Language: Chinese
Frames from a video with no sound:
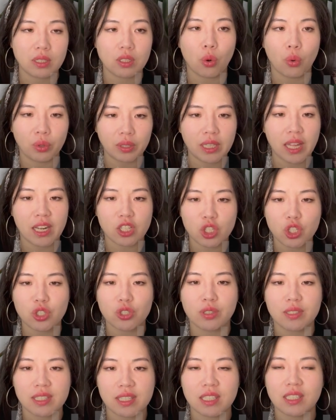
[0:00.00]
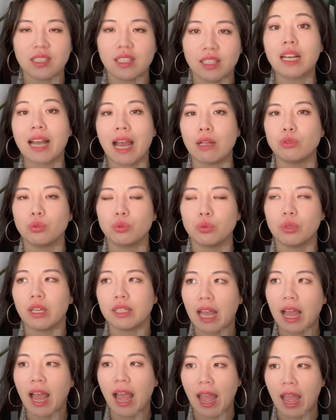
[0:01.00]
有一点窒息的感觉，
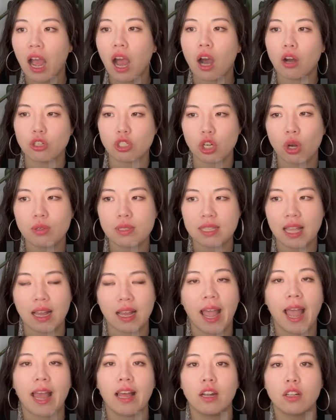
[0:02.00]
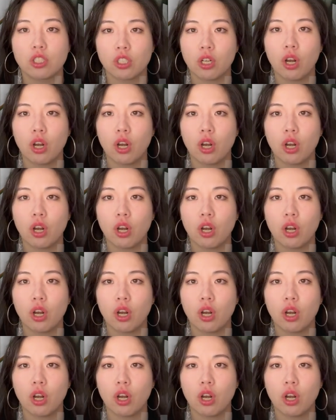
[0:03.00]
但还好之后散开了之